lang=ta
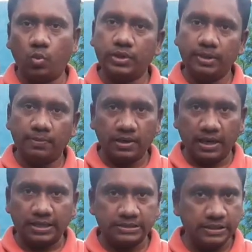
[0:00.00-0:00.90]
ஓஎம்ஆர்
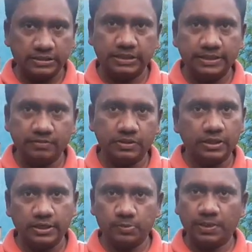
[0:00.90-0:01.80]
ஆன்சர் ஷீட் வந்து
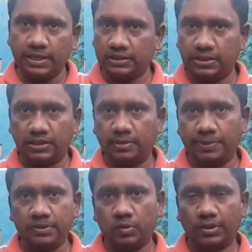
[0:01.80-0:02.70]
ரிலீஸ் பண்ணியிருந்தாங்க
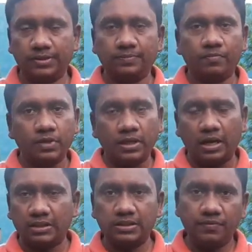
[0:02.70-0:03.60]
அப்படின்னு சொன்னேன்
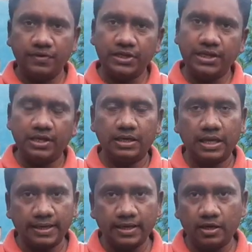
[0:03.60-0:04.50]
அந்த வீடியோவில்
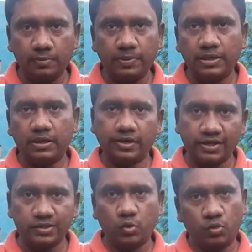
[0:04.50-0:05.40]
நிறைய நண்பர்கள்
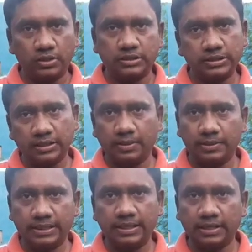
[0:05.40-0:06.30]
நிறைய ஸ்டூடெண்ட்ஸு க
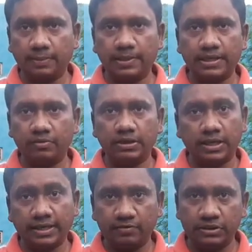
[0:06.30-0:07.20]
கீழே கமெண்ட்டில் வந்து
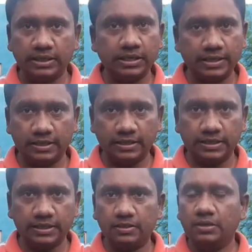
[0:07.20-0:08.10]
நிறைய விஷயங்களை
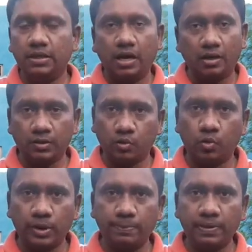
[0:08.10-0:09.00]
கேட்டிருந்தீங்க அதுவும்
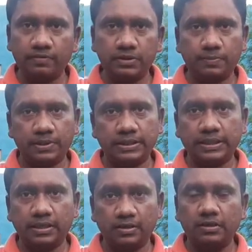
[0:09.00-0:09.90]
குறிப்பாக வந்து
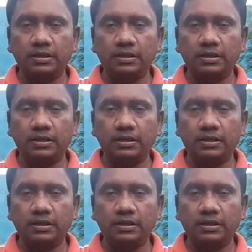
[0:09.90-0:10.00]
பார்த்தீங்கன்னா